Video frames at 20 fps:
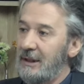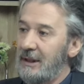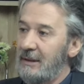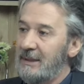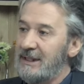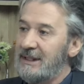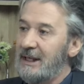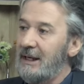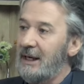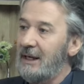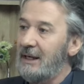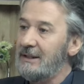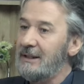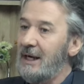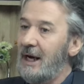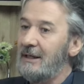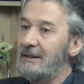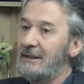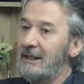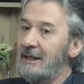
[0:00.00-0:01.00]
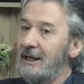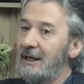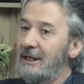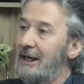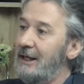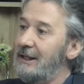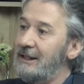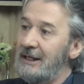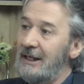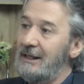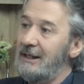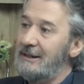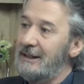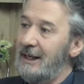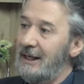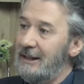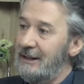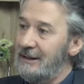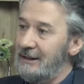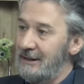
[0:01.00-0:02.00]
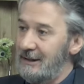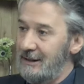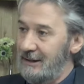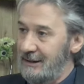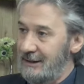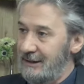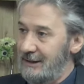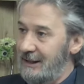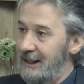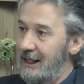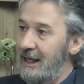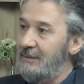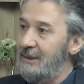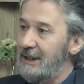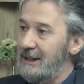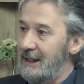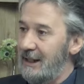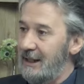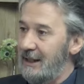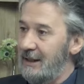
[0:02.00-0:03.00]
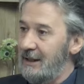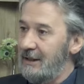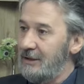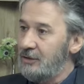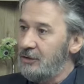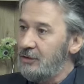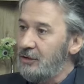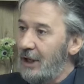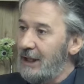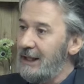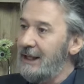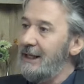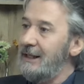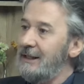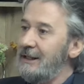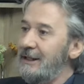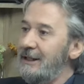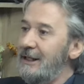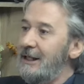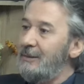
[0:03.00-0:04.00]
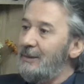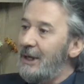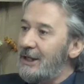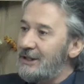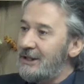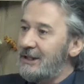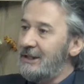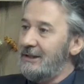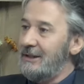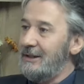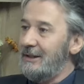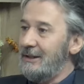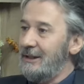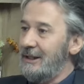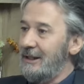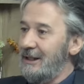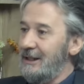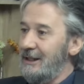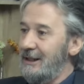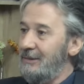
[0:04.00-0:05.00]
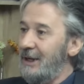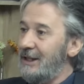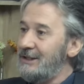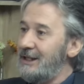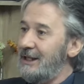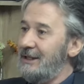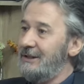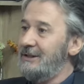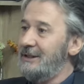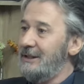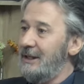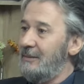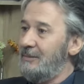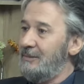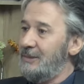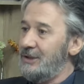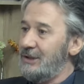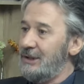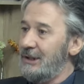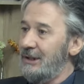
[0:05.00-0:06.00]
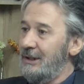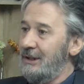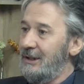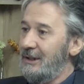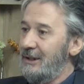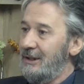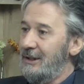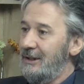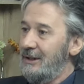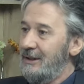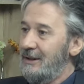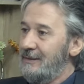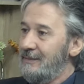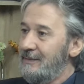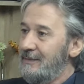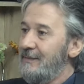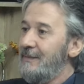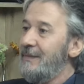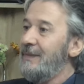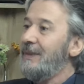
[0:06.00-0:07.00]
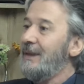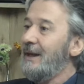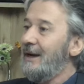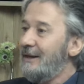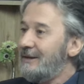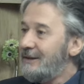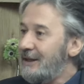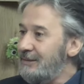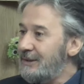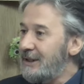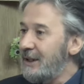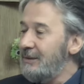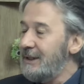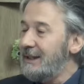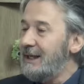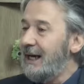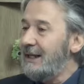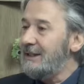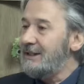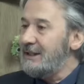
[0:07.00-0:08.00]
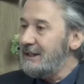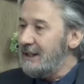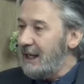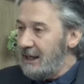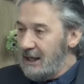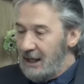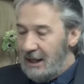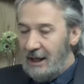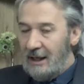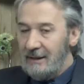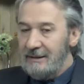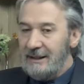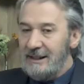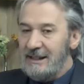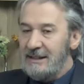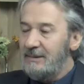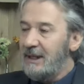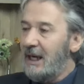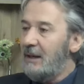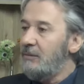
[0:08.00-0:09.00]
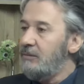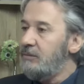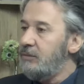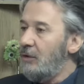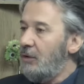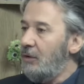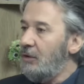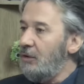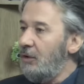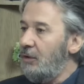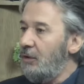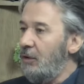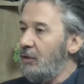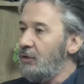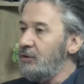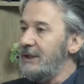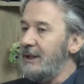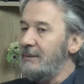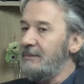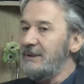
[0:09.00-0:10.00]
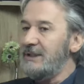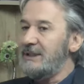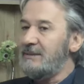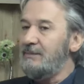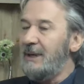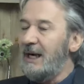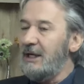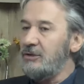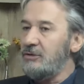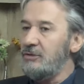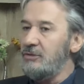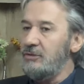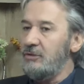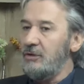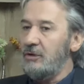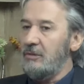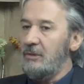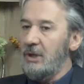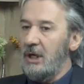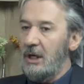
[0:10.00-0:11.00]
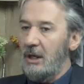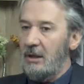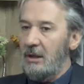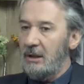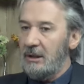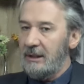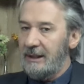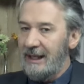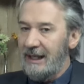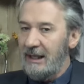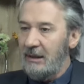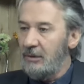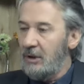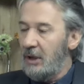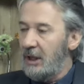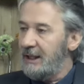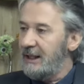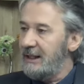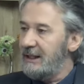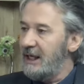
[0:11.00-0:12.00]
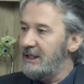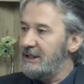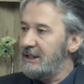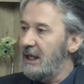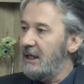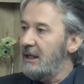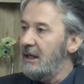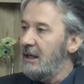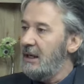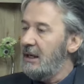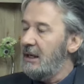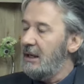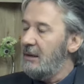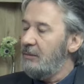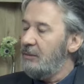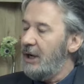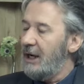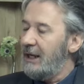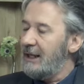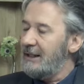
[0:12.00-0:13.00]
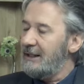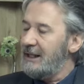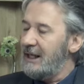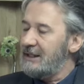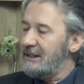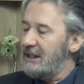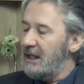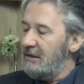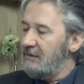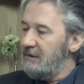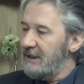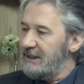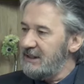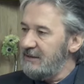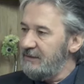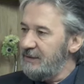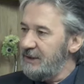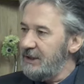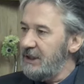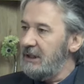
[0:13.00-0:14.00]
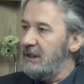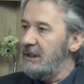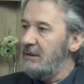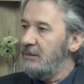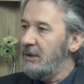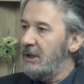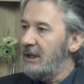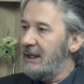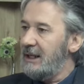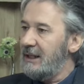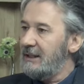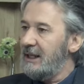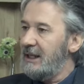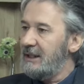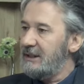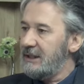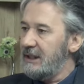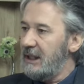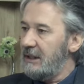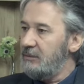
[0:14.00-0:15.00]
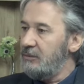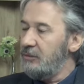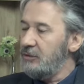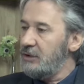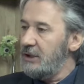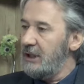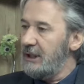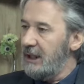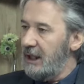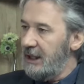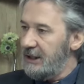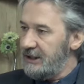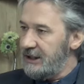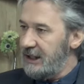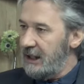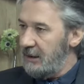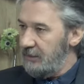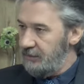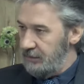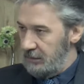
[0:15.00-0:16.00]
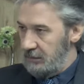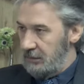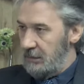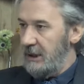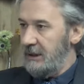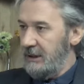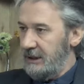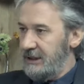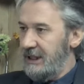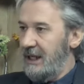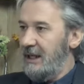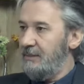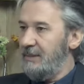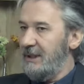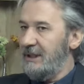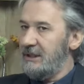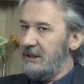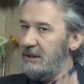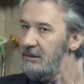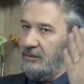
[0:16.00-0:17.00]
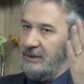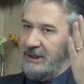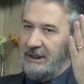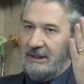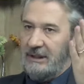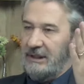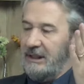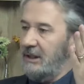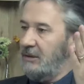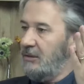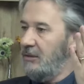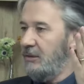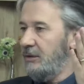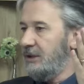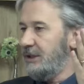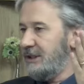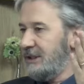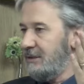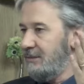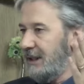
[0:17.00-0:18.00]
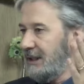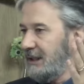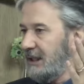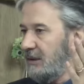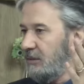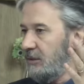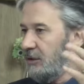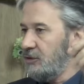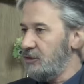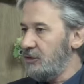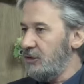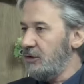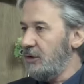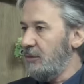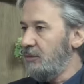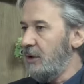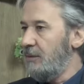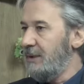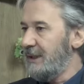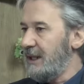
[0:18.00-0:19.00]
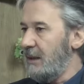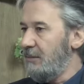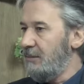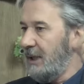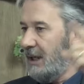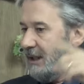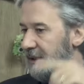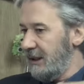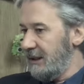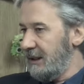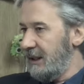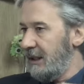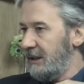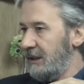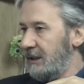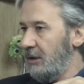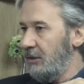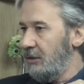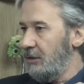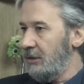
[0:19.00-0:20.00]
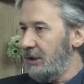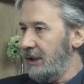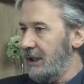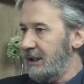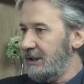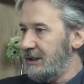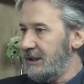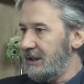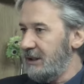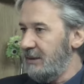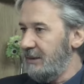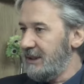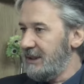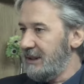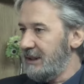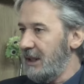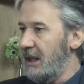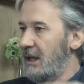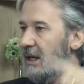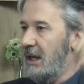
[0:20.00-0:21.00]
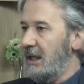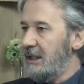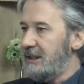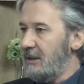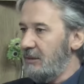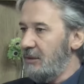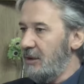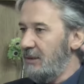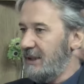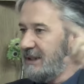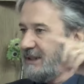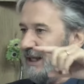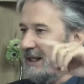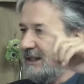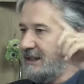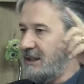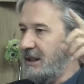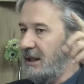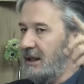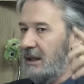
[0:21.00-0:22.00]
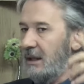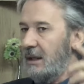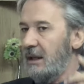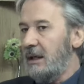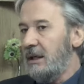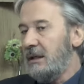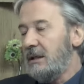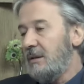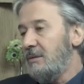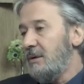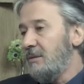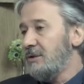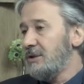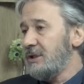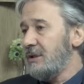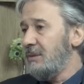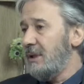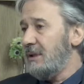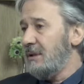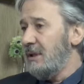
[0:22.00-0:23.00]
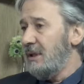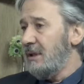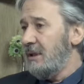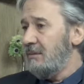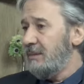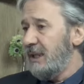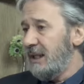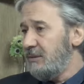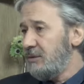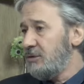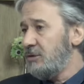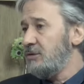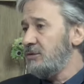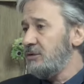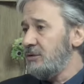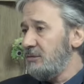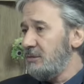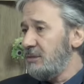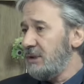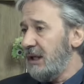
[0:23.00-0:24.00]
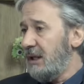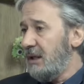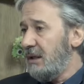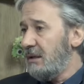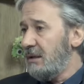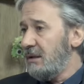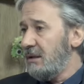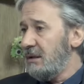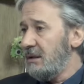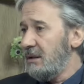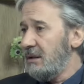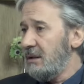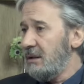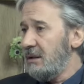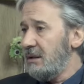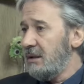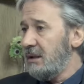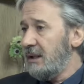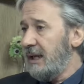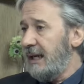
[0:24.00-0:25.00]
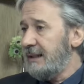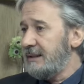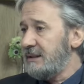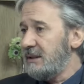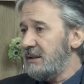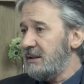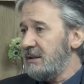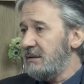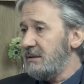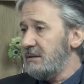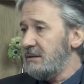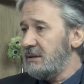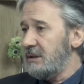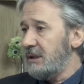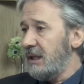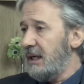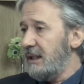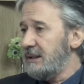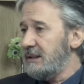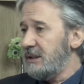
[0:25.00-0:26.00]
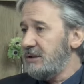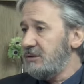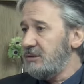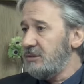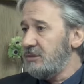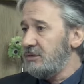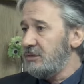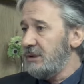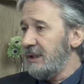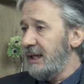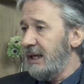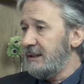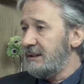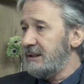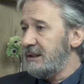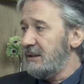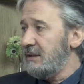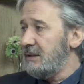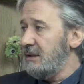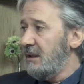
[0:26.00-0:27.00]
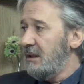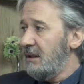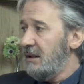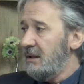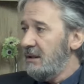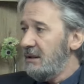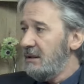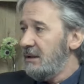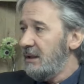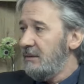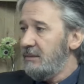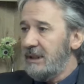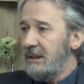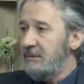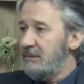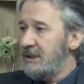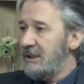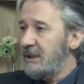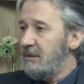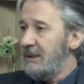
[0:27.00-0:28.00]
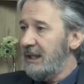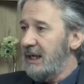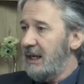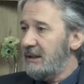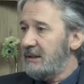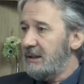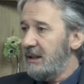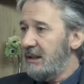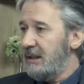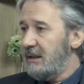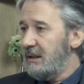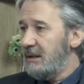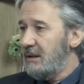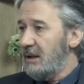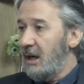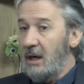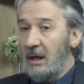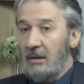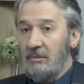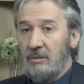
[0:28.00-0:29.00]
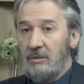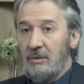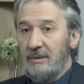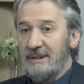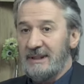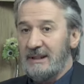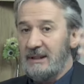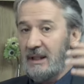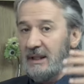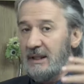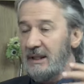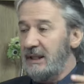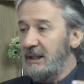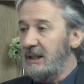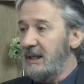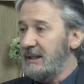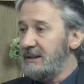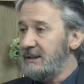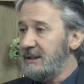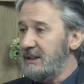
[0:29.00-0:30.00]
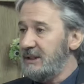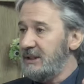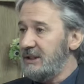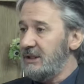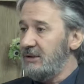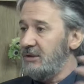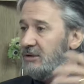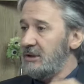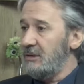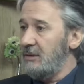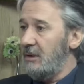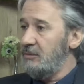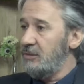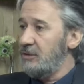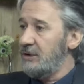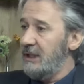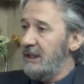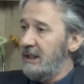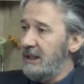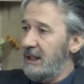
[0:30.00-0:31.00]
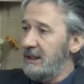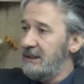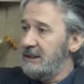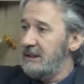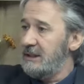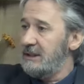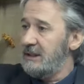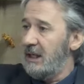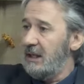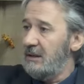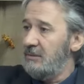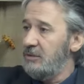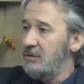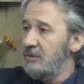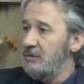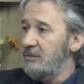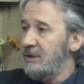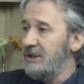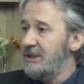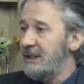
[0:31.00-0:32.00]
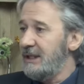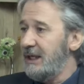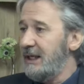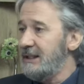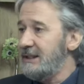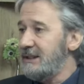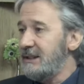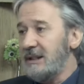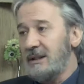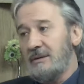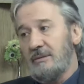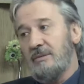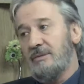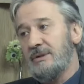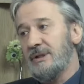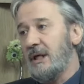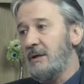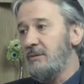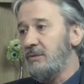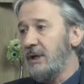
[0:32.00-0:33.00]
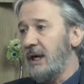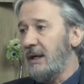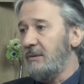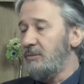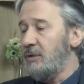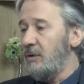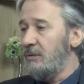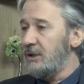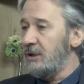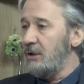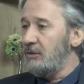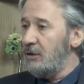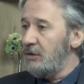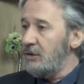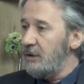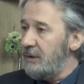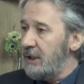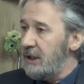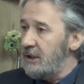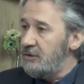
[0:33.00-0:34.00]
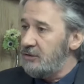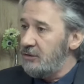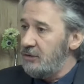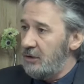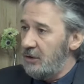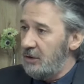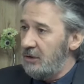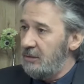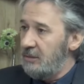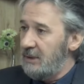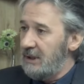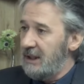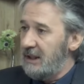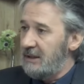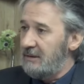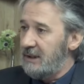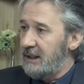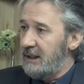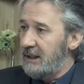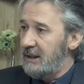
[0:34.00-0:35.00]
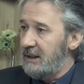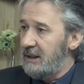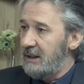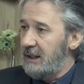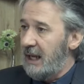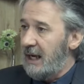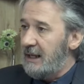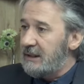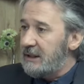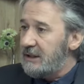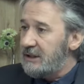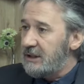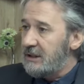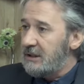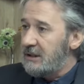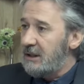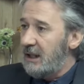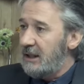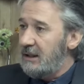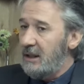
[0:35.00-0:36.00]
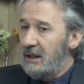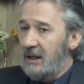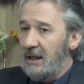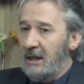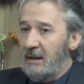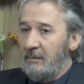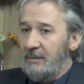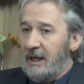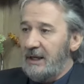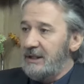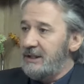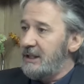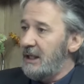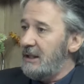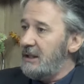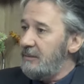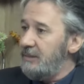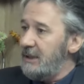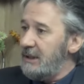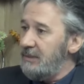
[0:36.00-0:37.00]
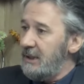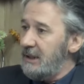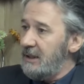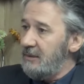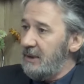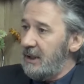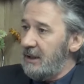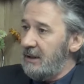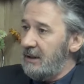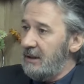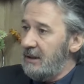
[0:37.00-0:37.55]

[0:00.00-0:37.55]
Mesela Narlıdere İteleday diyemedi. Çünkü Ali Engin il başkanı, il başkanlığı yapmış. Bir de örgütün çok tabii tabanından e, tabii, tabii, Yani şimdi anladınız mı ya? O onla, ben şunu diyorum. Gene bu arkadaşlar, öyle olması bu arkadaşlar vasıflı, bu arkadaşlar mutlaka CHP, yani CHP işte bir tek o iş çimenleri biliyoruz, onu da babadan bağladı hatta o günkü açıklamasında. Evet, evet, evet. İşte babası eski. İyi e, tamam o zaman benim çocuğum da e, gelsin işte gazeteci olsun gelsin ne bileyim işte bir yerde ha babası da iyi gazeteciydi o zaman bu da iyi gazeteci al bunun başına geçsin gibi bir şey bu yani. Babadan evet. oğlana geçiyor milletvekilliği. Nerede çıktı hani padişahlık bitmedi mi?